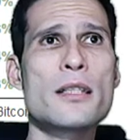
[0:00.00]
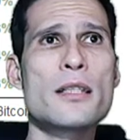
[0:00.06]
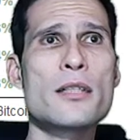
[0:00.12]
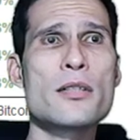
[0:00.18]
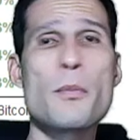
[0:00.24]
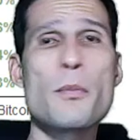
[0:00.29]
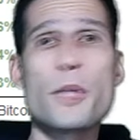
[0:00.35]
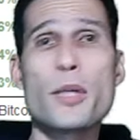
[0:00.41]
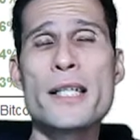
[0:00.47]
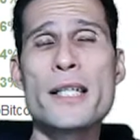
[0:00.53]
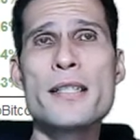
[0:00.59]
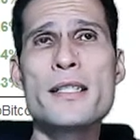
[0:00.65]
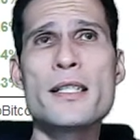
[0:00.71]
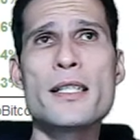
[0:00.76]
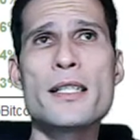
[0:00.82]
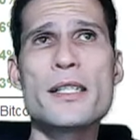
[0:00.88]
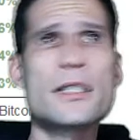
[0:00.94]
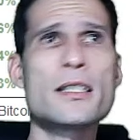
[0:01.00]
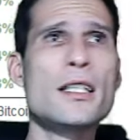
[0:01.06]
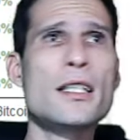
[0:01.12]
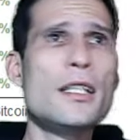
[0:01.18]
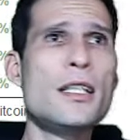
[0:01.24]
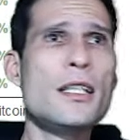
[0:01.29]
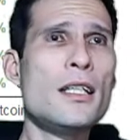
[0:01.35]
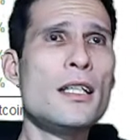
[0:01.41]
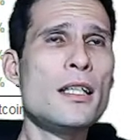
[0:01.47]
que son potencias.
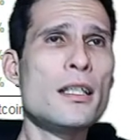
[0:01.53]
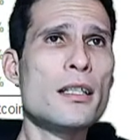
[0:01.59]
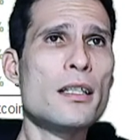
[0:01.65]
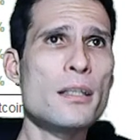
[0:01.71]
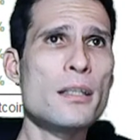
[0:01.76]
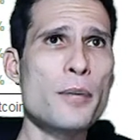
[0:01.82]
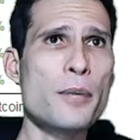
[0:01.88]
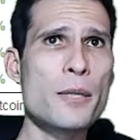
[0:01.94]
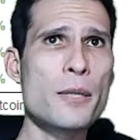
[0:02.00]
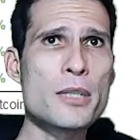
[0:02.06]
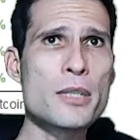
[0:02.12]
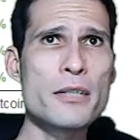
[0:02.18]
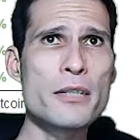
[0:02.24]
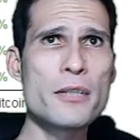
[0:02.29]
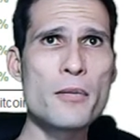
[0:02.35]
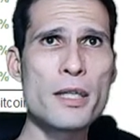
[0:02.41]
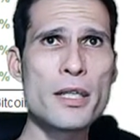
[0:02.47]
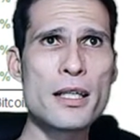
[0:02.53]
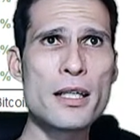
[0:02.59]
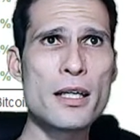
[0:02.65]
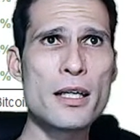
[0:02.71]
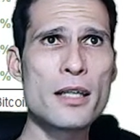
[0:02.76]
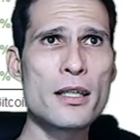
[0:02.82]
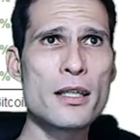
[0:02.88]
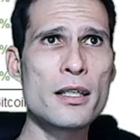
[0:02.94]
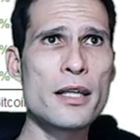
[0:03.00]
por ejemplo, si vemos aquí
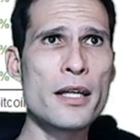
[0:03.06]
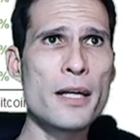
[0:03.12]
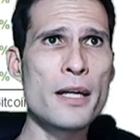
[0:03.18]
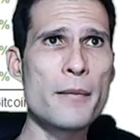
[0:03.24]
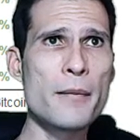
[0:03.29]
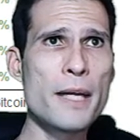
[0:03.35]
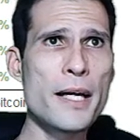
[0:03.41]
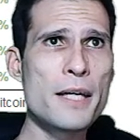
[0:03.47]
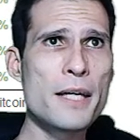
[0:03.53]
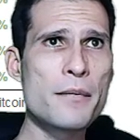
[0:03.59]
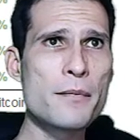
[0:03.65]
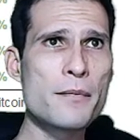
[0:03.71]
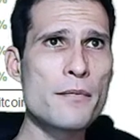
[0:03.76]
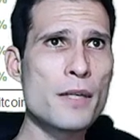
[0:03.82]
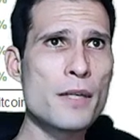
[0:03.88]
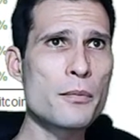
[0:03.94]
la, imagen,